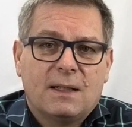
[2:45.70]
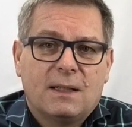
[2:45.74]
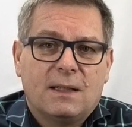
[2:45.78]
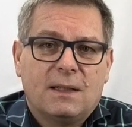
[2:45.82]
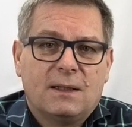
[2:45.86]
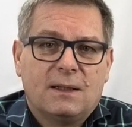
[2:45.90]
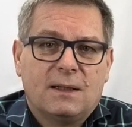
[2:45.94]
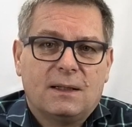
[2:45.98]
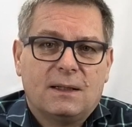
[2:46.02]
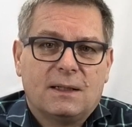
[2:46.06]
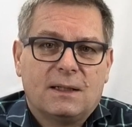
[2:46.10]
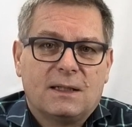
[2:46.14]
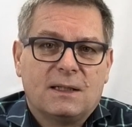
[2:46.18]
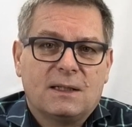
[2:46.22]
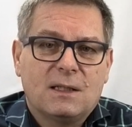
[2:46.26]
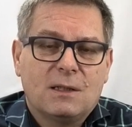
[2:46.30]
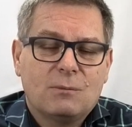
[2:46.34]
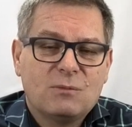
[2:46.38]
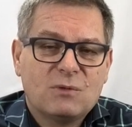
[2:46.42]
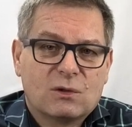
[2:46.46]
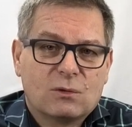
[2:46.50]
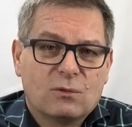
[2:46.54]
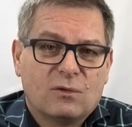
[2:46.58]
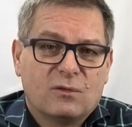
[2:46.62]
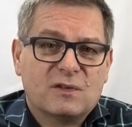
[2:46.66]
Y,
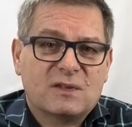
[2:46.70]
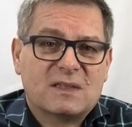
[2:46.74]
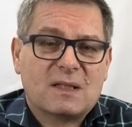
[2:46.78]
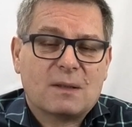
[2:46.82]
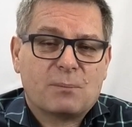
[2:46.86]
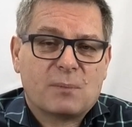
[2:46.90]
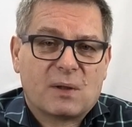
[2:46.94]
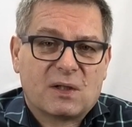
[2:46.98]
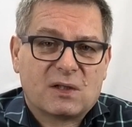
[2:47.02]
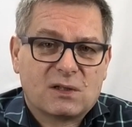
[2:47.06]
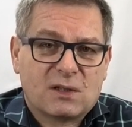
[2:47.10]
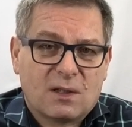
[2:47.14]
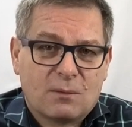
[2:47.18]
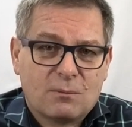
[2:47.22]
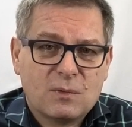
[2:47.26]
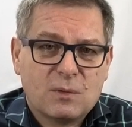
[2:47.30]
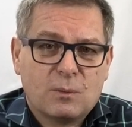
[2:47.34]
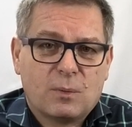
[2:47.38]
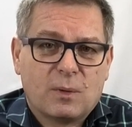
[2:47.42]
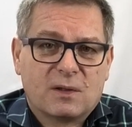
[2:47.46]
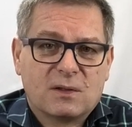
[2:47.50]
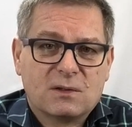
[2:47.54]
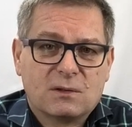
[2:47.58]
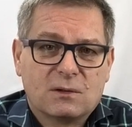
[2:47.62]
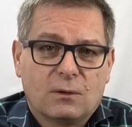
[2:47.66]
innymi słowy,
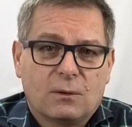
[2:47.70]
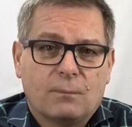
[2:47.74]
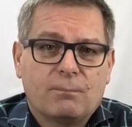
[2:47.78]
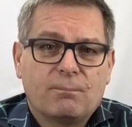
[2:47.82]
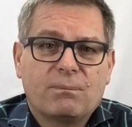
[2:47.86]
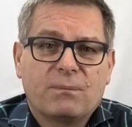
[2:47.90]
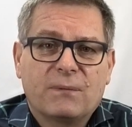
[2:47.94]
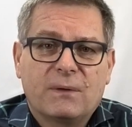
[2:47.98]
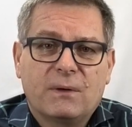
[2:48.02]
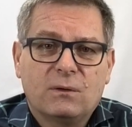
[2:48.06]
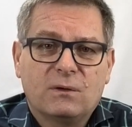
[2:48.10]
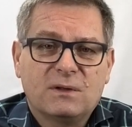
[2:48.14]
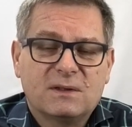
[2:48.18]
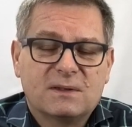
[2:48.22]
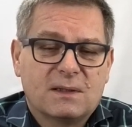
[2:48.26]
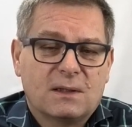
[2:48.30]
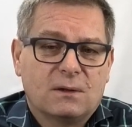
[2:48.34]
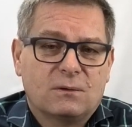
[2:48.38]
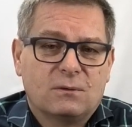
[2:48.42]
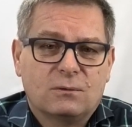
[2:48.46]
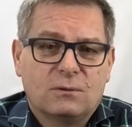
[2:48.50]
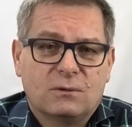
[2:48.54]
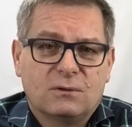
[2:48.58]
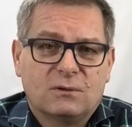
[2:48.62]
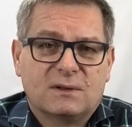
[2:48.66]
zapraszamy bardzo do
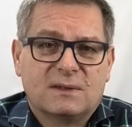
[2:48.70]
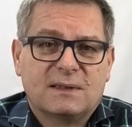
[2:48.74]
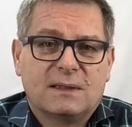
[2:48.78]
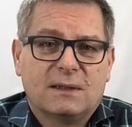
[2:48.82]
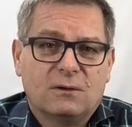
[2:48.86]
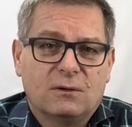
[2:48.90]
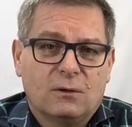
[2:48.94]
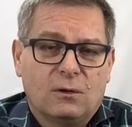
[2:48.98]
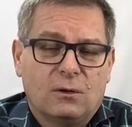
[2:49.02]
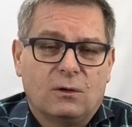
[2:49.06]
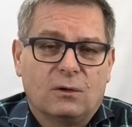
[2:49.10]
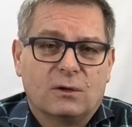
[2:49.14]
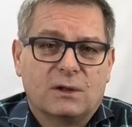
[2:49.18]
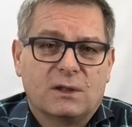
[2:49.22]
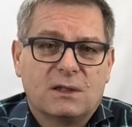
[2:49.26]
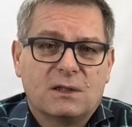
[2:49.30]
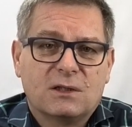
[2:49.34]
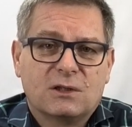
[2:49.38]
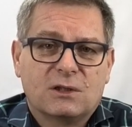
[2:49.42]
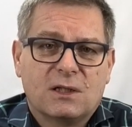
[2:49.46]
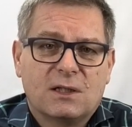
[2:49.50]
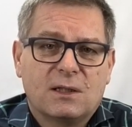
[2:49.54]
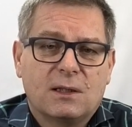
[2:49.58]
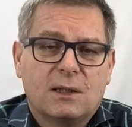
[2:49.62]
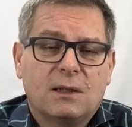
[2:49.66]
Instytutu Oceanologii,
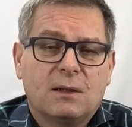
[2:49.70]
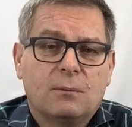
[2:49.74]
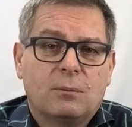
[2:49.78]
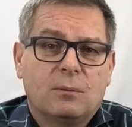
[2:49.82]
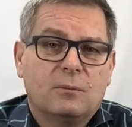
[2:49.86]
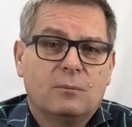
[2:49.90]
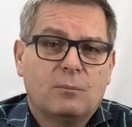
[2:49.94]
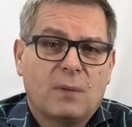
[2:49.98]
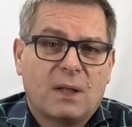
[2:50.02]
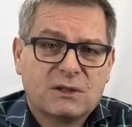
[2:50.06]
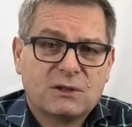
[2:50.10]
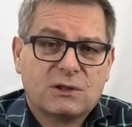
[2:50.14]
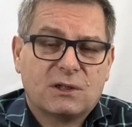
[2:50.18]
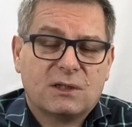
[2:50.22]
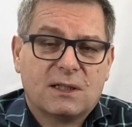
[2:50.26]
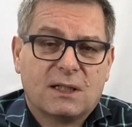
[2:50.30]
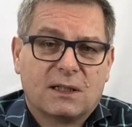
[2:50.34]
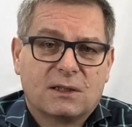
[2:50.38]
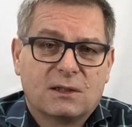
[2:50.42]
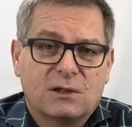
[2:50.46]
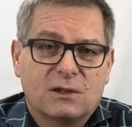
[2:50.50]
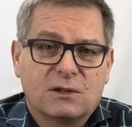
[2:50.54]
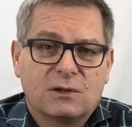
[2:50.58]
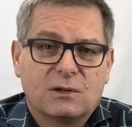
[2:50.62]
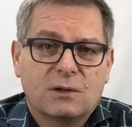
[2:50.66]
jeżeli macie
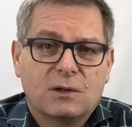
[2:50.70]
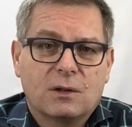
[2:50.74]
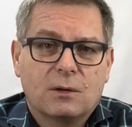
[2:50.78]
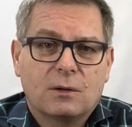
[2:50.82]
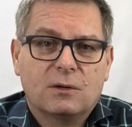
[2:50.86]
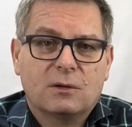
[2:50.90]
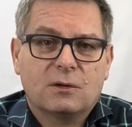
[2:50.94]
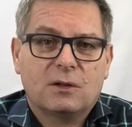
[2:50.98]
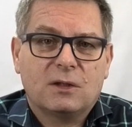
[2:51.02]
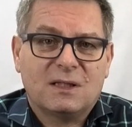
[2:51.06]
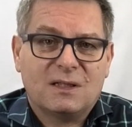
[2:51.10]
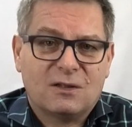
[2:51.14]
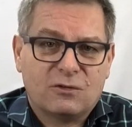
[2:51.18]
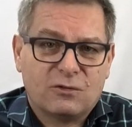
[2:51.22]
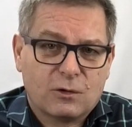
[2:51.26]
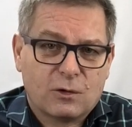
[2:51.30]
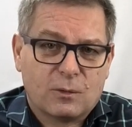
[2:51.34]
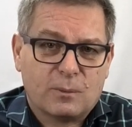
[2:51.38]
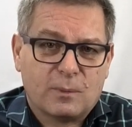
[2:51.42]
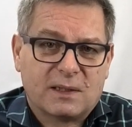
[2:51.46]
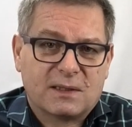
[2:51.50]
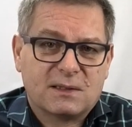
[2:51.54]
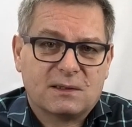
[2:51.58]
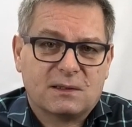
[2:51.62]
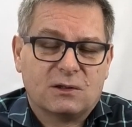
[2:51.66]
jakieś
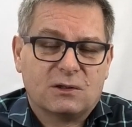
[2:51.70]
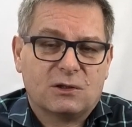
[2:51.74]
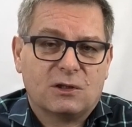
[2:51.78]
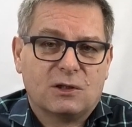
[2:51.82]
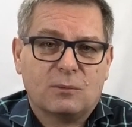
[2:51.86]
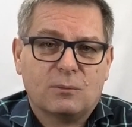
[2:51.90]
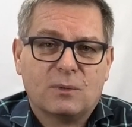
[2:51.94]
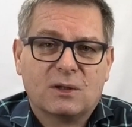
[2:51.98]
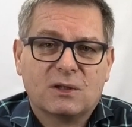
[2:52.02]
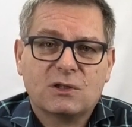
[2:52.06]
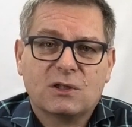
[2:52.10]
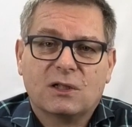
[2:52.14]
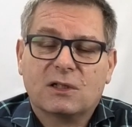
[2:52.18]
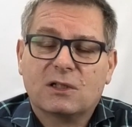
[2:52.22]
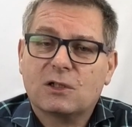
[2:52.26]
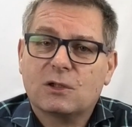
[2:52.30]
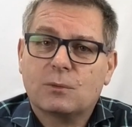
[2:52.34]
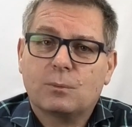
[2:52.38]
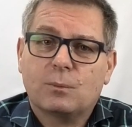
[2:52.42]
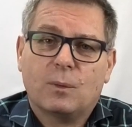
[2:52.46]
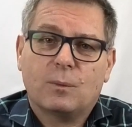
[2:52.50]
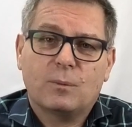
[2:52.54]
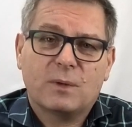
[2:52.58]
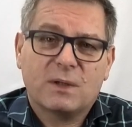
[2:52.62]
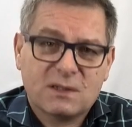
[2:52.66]
informacje, jeżeli macie
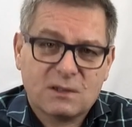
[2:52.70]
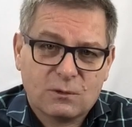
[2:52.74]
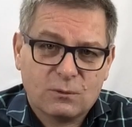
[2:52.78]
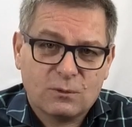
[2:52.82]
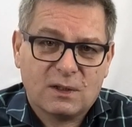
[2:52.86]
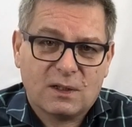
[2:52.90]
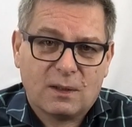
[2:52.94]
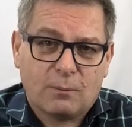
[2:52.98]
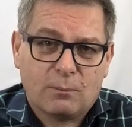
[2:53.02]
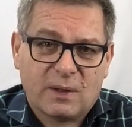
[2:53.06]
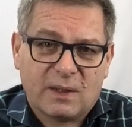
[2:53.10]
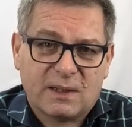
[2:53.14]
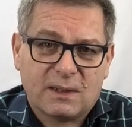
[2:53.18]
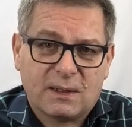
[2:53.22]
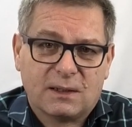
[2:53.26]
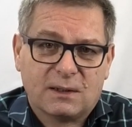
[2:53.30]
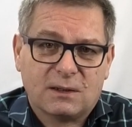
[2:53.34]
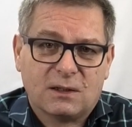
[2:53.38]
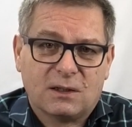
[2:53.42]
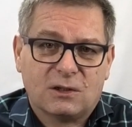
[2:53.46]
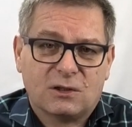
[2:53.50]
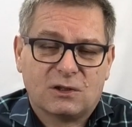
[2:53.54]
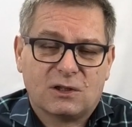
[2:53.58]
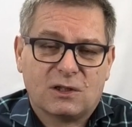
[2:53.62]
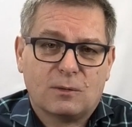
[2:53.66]
jakieś pomysły na
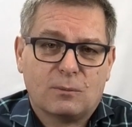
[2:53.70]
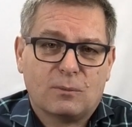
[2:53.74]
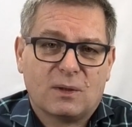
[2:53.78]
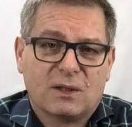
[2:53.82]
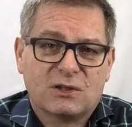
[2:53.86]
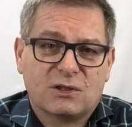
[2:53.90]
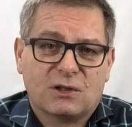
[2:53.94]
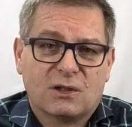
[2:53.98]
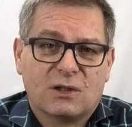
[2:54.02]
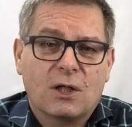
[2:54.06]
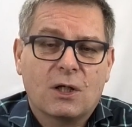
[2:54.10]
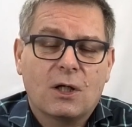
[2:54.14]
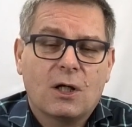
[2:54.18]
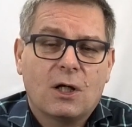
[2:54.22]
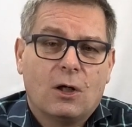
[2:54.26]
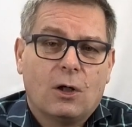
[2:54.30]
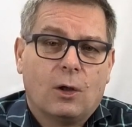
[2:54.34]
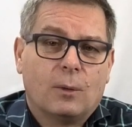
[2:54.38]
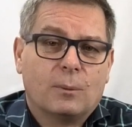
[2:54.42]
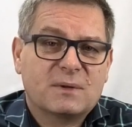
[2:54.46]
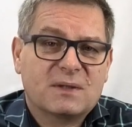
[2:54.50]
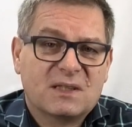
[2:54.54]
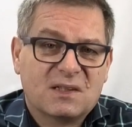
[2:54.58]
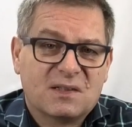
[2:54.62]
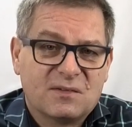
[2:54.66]
badania, jeżeli macie
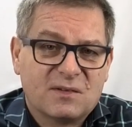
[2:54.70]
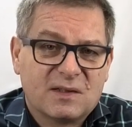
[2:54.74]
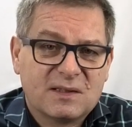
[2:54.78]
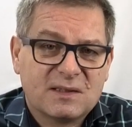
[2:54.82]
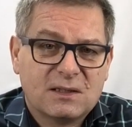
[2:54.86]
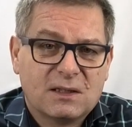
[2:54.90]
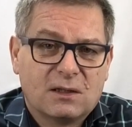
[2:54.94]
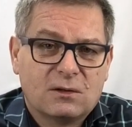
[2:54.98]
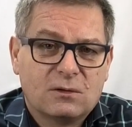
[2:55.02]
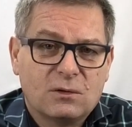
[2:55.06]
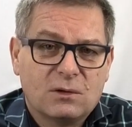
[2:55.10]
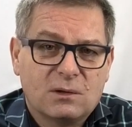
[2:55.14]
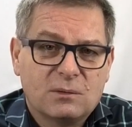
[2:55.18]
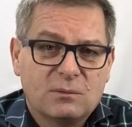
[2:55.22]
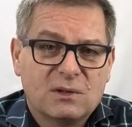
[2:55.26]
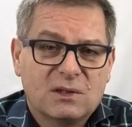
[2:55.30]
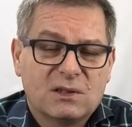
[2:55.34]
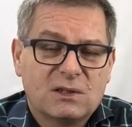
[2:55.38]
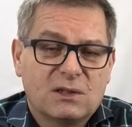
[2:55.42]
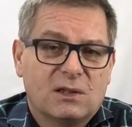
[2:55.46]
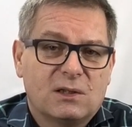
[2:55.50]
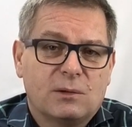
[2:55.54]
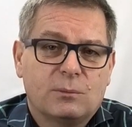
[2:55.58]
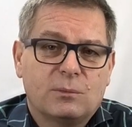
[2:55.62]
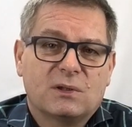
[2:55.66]
obserwacje, którymi
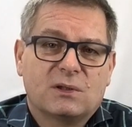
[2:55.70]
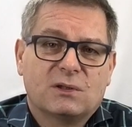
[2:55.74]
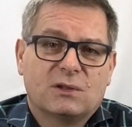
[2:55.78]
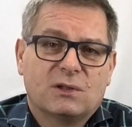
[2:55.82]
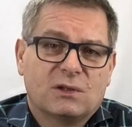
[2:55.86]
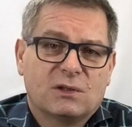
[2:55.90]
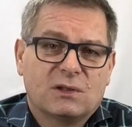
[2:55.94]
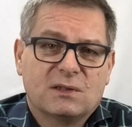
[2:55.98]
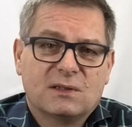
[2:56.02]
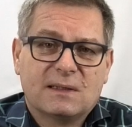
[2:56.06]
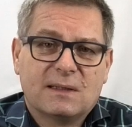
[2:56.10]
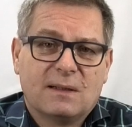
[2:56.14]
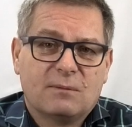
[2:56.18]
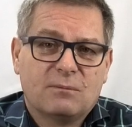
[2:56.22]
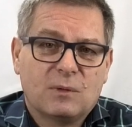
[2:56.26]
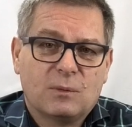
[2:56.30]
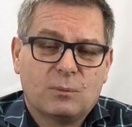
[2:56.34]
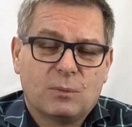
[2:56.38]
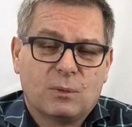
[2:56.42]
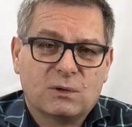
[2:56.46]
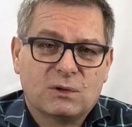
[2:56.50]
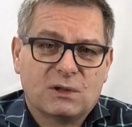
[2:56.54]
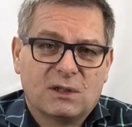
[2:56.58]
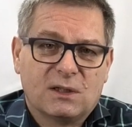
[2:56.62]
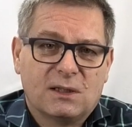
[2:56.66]
chcielibyście się z nami
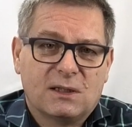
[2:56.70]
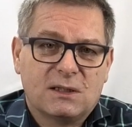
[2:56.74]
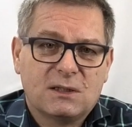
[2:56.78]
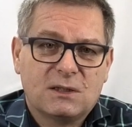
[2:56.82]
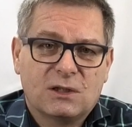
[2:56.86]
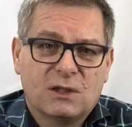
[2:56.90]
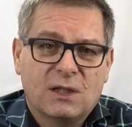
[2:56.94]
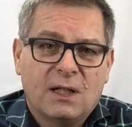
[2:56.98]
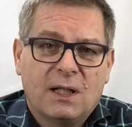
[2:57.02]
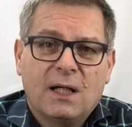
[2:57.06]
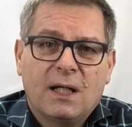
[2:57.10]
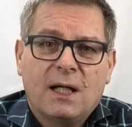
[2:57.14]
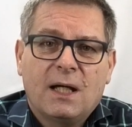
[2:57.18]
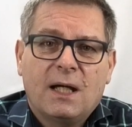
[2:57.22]
podzielić,